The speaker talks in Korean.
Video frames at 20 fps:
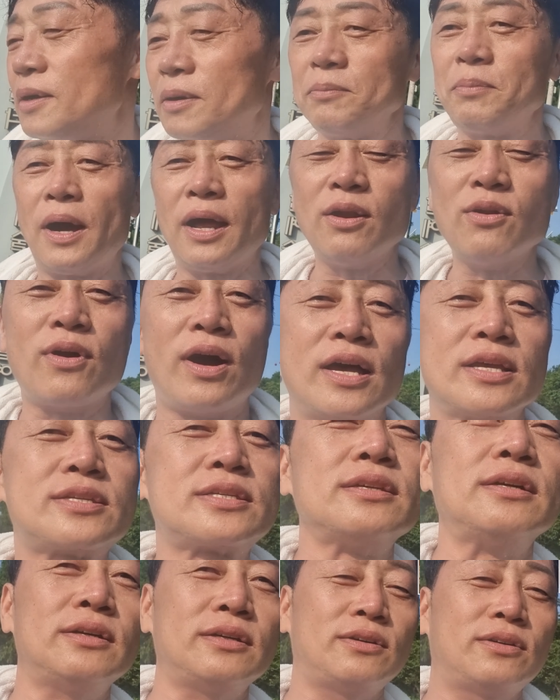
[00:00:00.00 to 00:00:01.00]
빨로
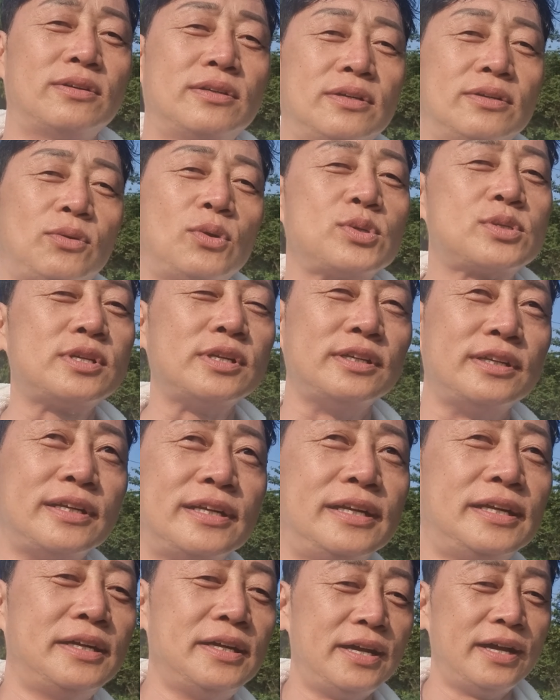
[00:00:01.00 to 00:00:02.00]
갔어. 옷을.
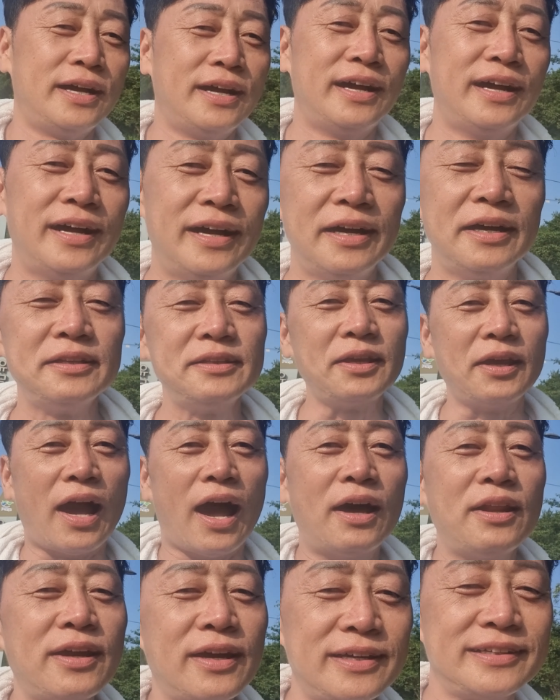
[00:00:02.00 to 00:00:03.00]
근데
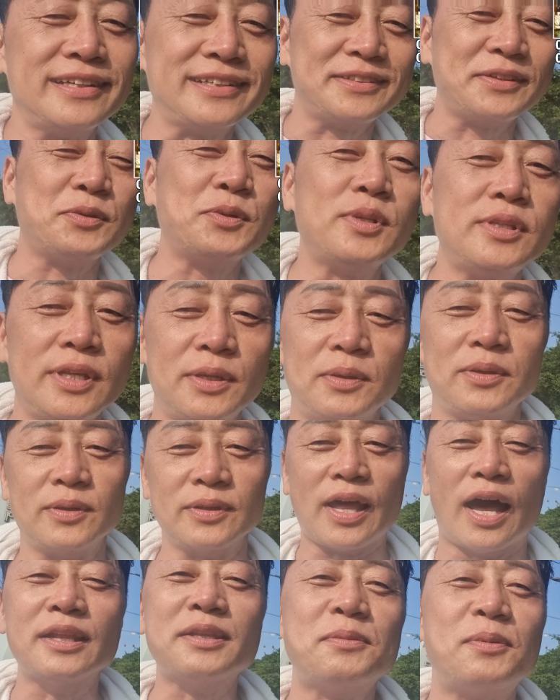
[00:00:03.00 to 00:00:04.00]
아내가 이제 있는데,
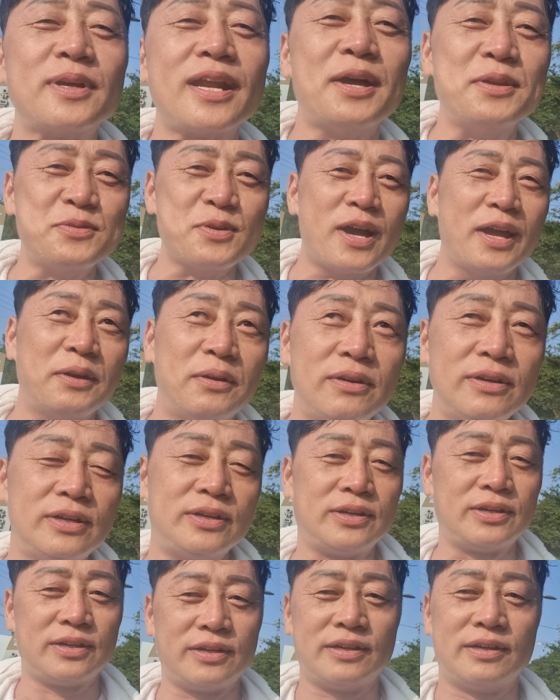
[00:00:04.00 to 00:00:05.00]
나한테 뭐라 좋아요.
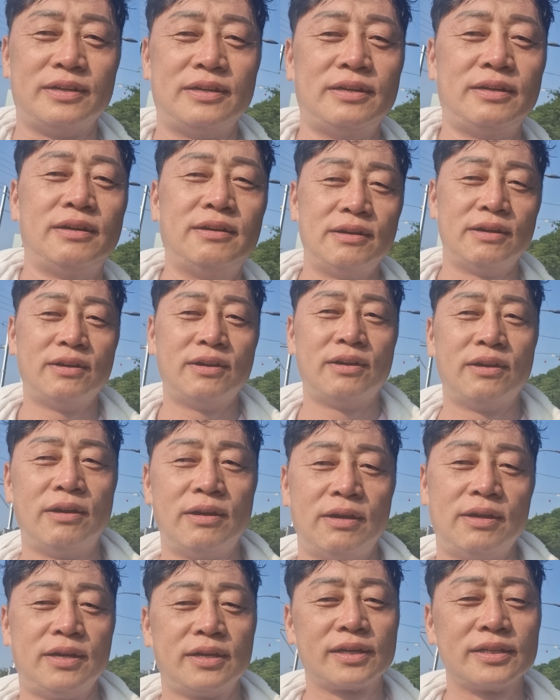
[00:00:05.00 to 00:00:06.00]

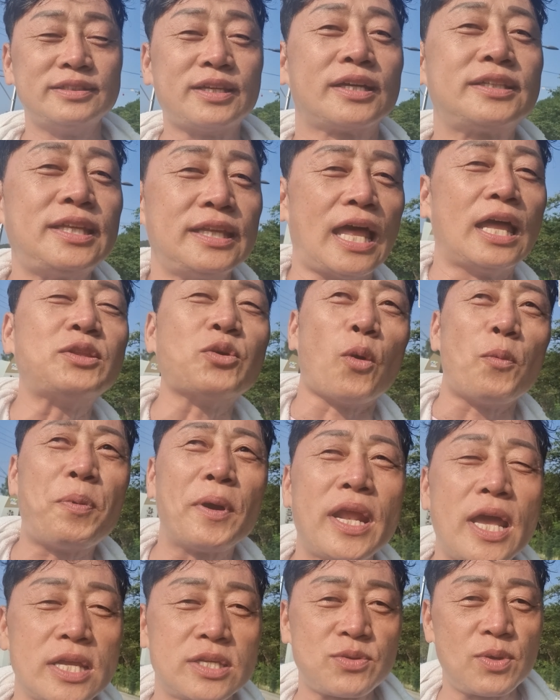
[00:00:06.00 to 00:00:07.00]
근데 그때 나한테
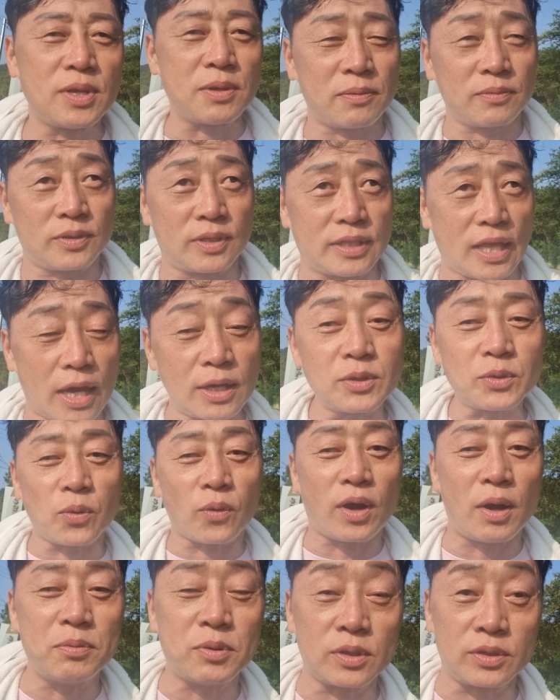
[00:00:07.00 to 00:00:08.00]
오빠라 했지. 왜냐면, 나이는
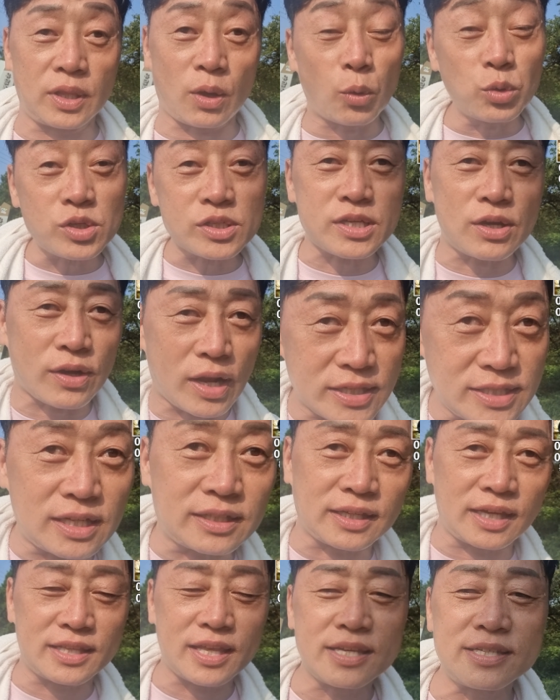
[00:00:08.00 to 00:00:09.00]
동갑이었는데, 내가 호적상으로 한 살
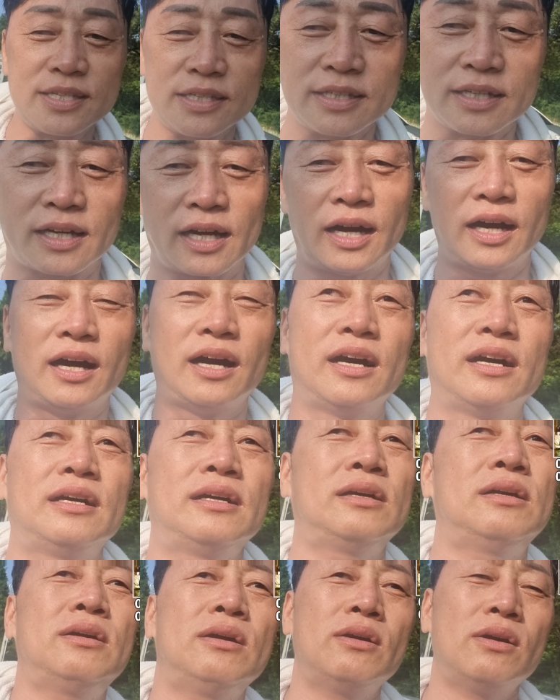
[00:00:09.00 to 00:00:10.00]
더 돼 있으니까.
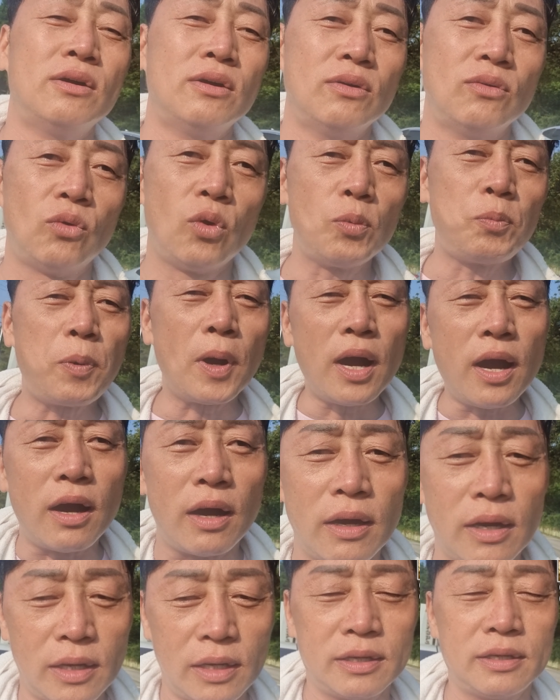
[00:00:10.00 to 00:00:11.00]
오빠!